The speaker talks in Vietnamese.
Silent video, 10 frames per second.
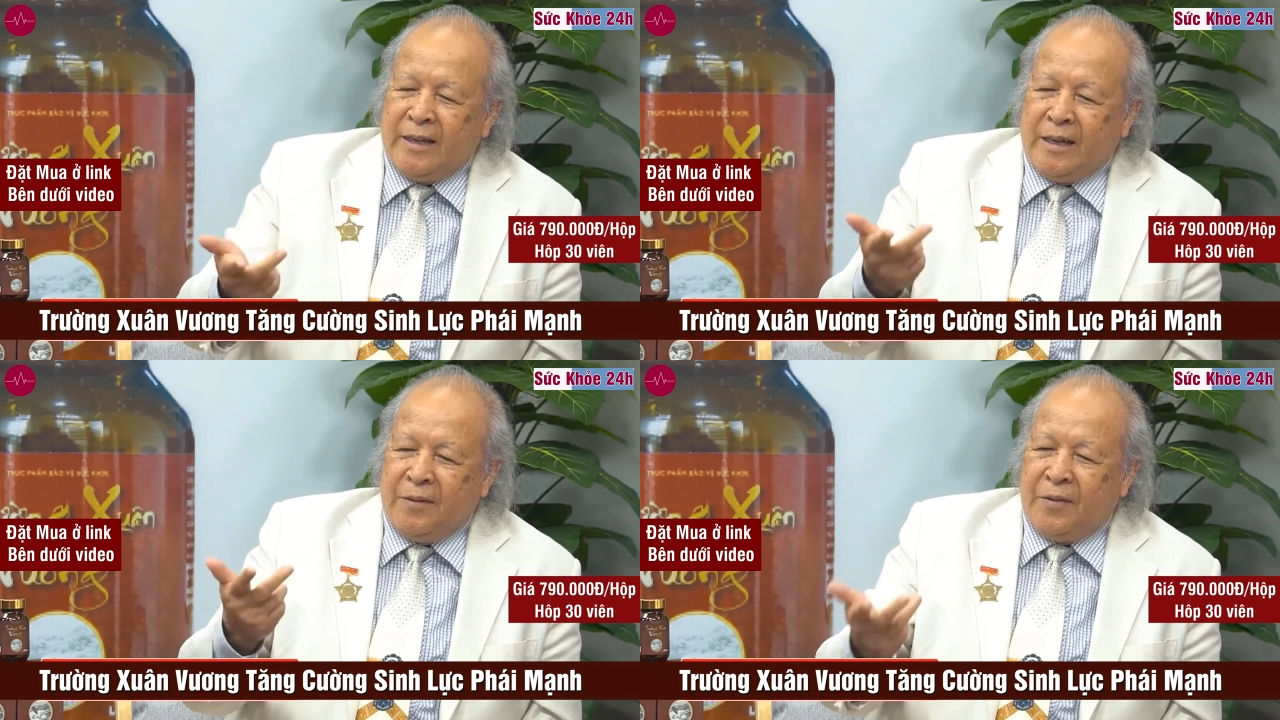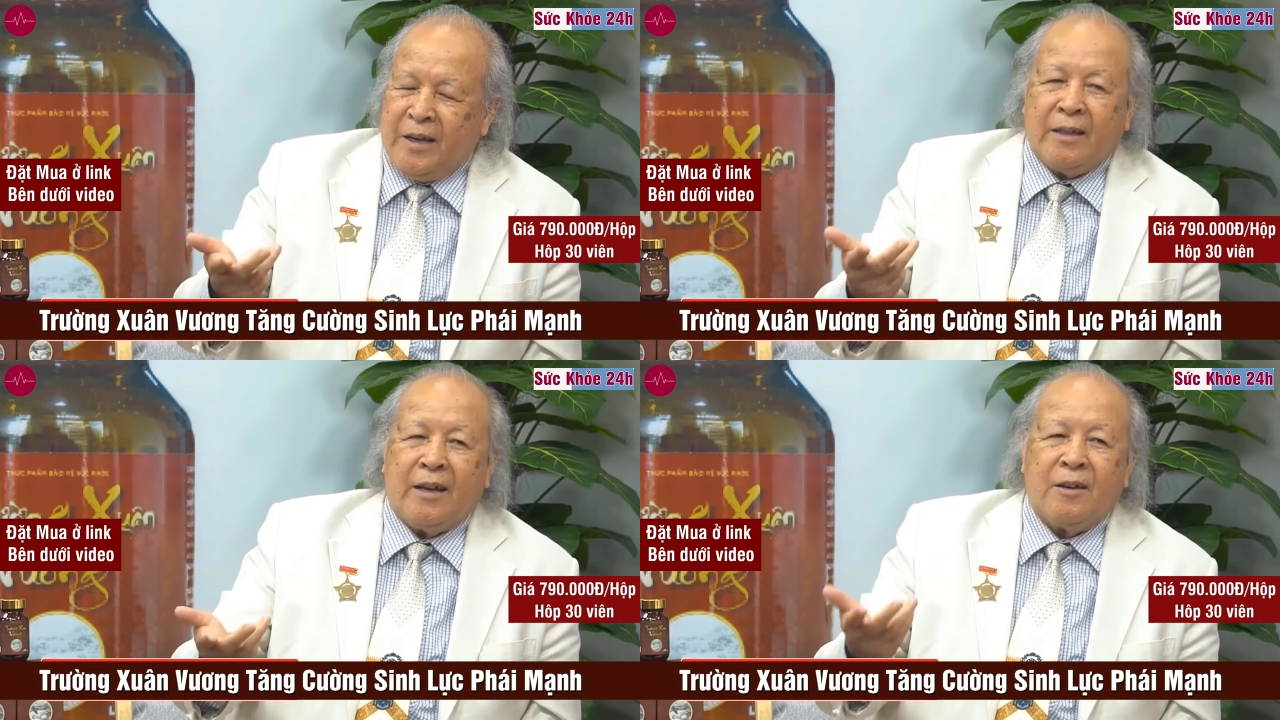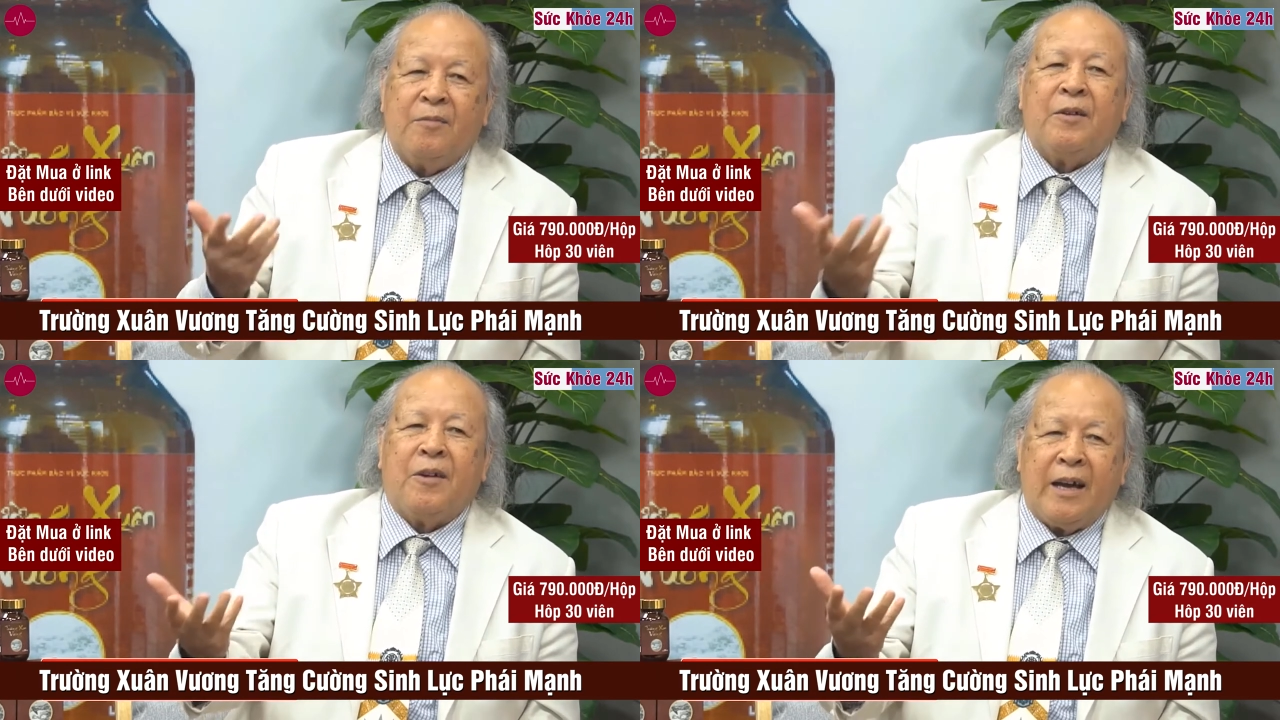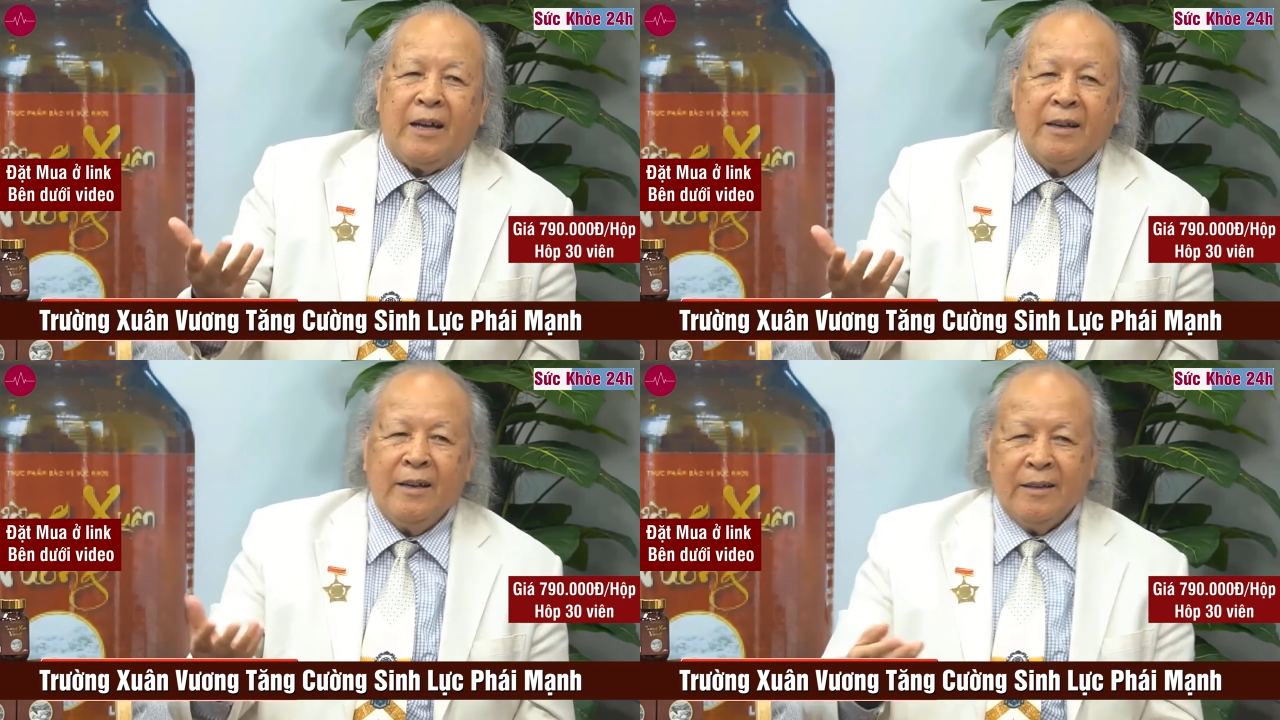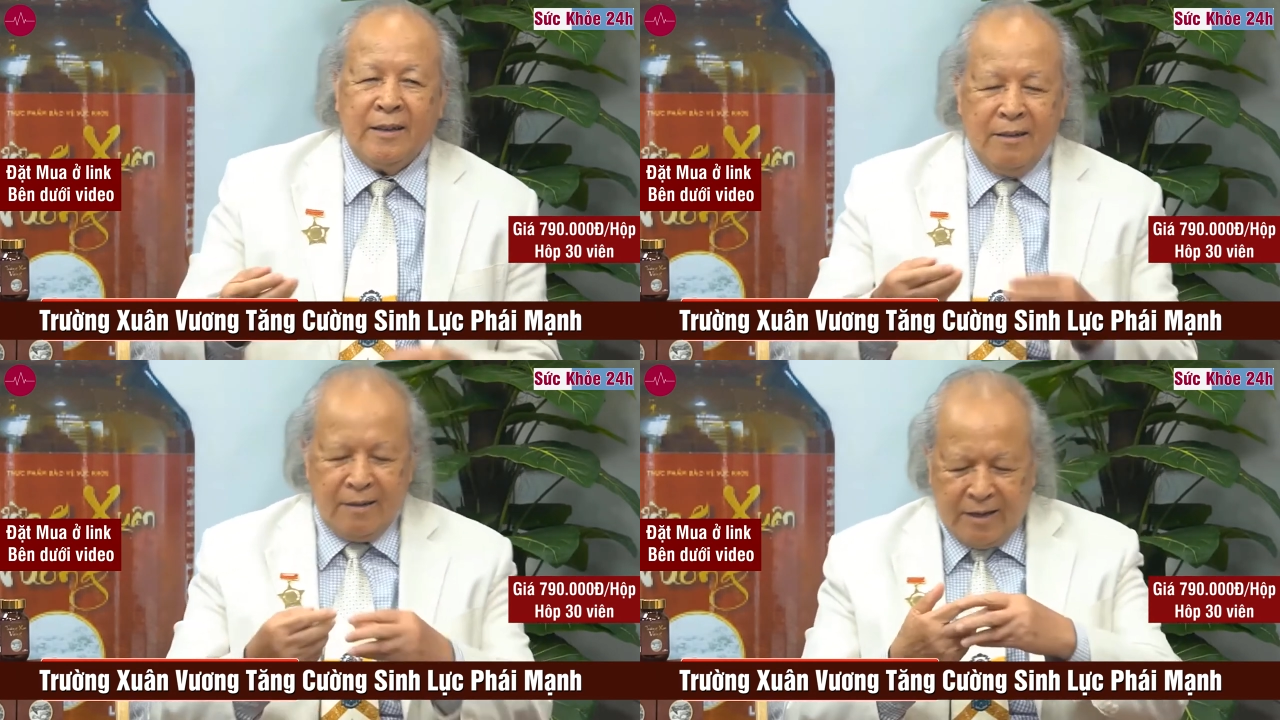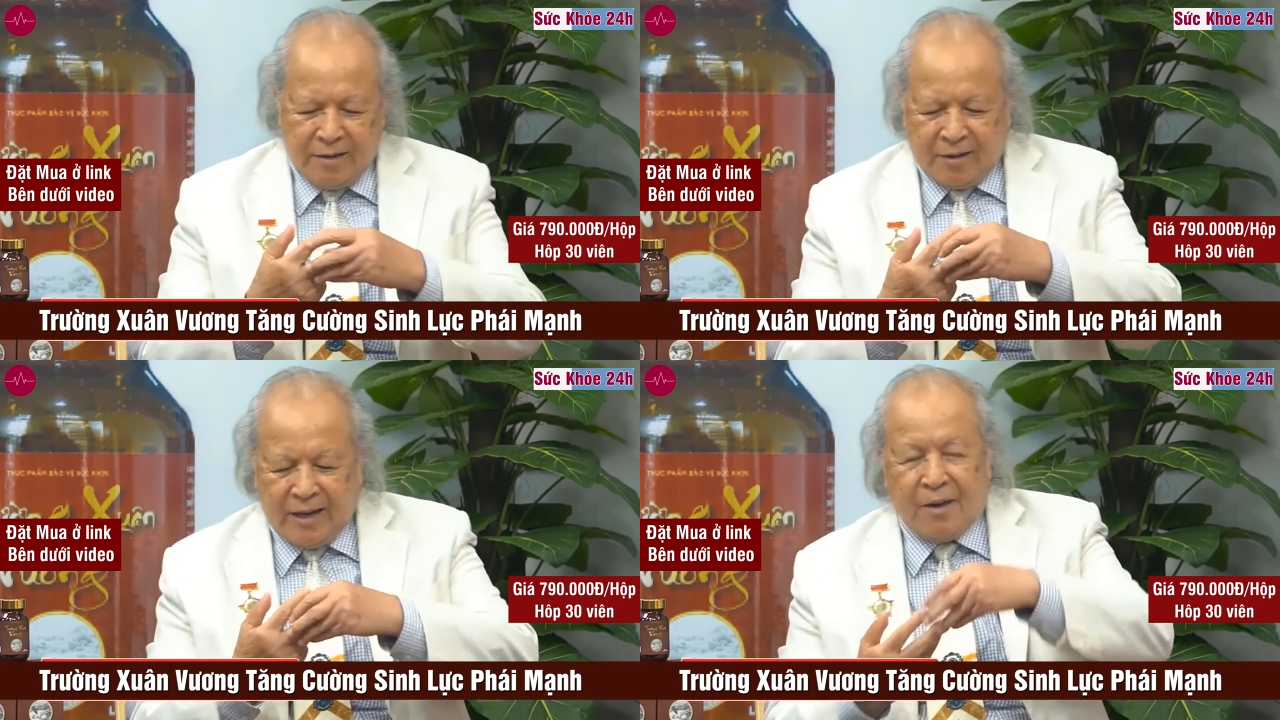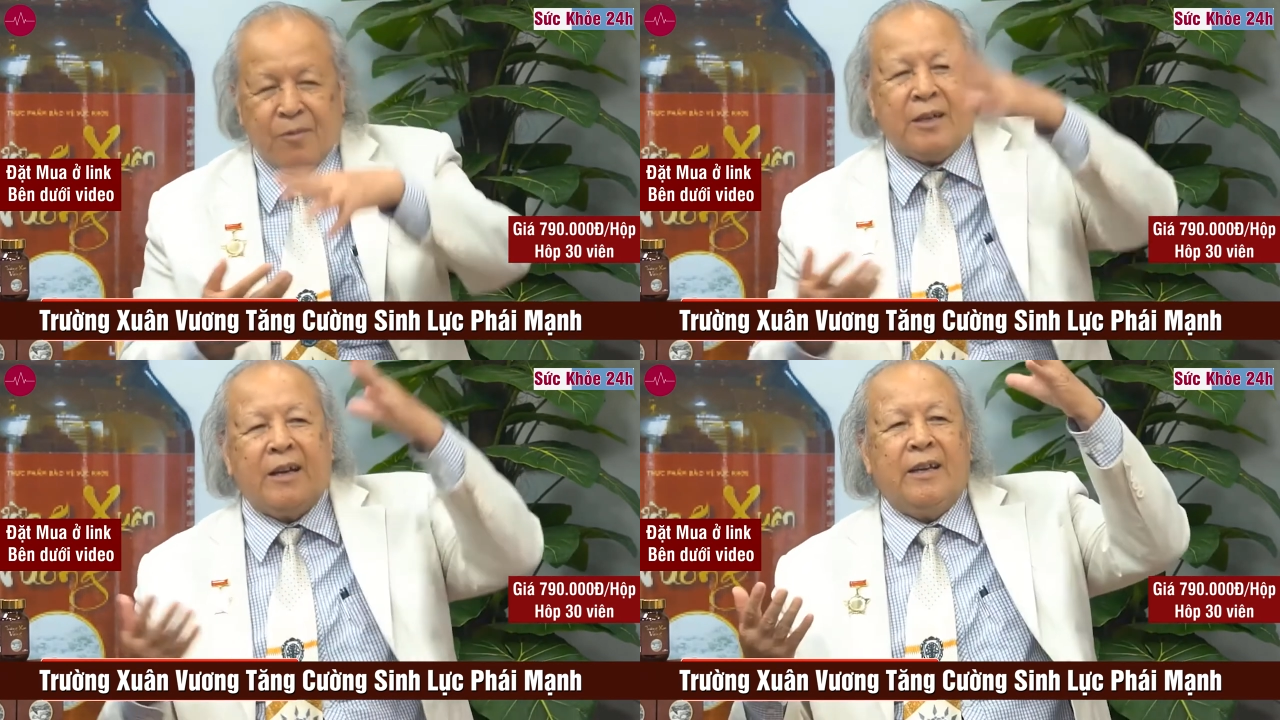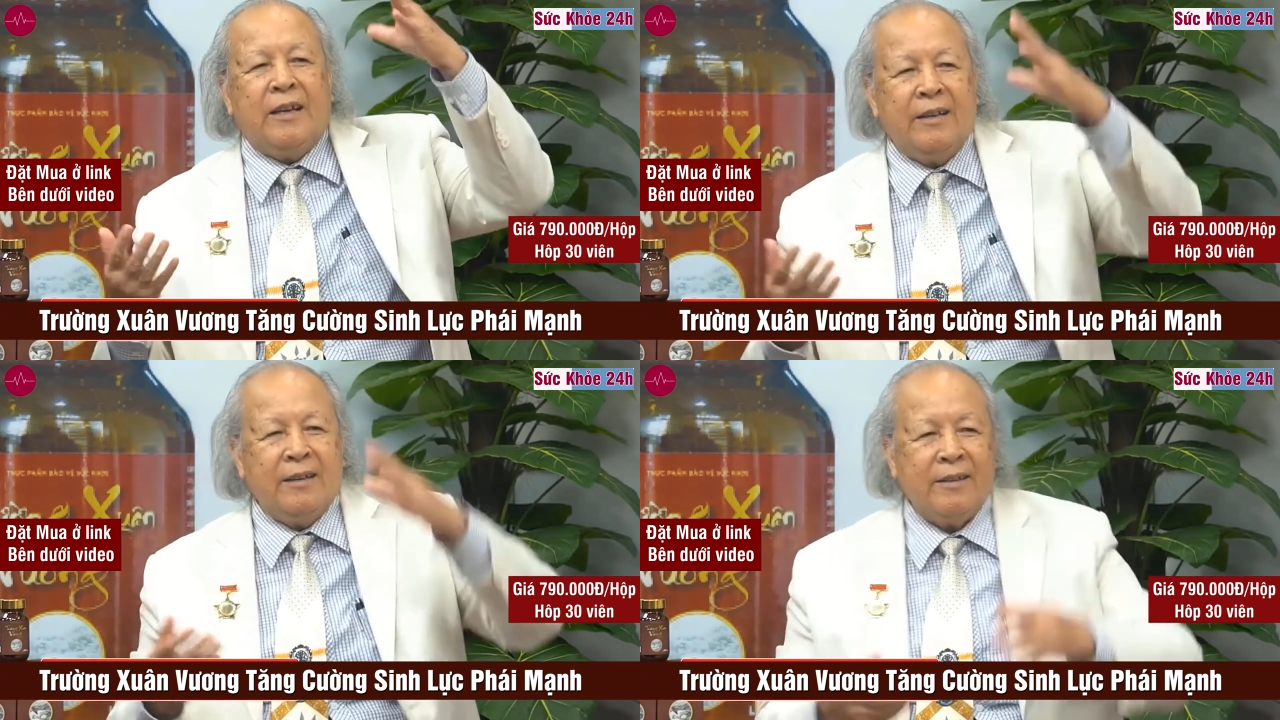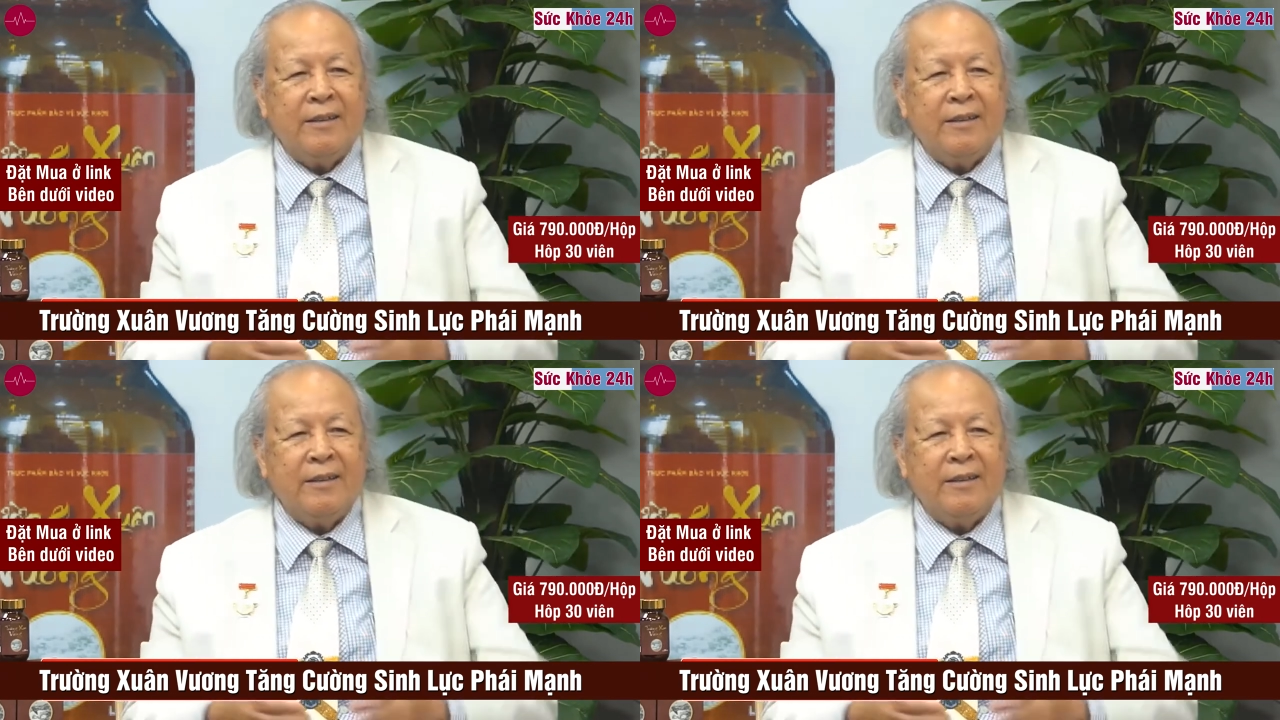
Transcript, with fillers: tỳ, phế, thận nó phải khỏe. Thì đương nhiên nó kéo cái thận lên.